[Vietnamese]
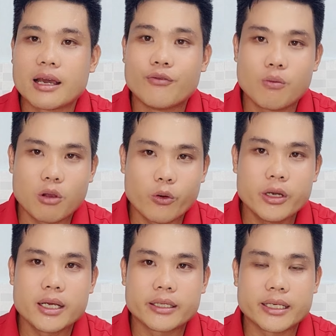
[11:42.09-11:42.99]
chờ phút
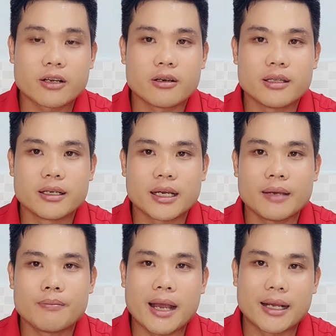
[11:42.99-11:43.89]
cuối đi sẽ có những
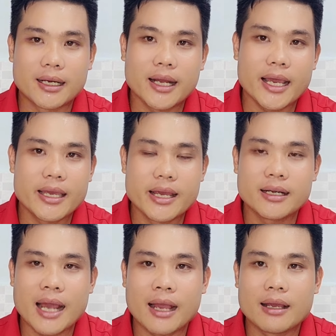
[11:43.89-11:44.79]
cái màn kịch hay diễn
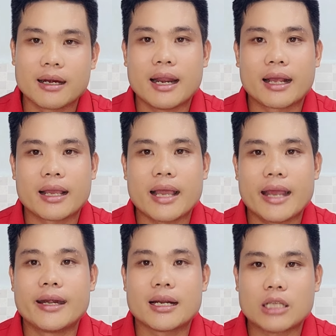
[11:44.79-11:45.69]
ra là cái
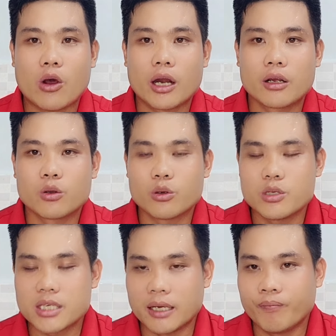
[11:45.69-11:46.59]
ngày ra tò đó cô chú
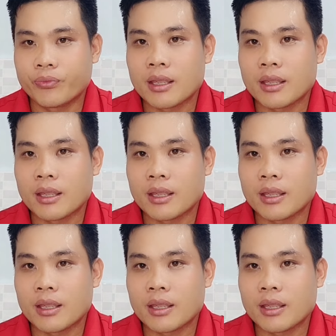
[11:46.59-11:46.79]
anh chị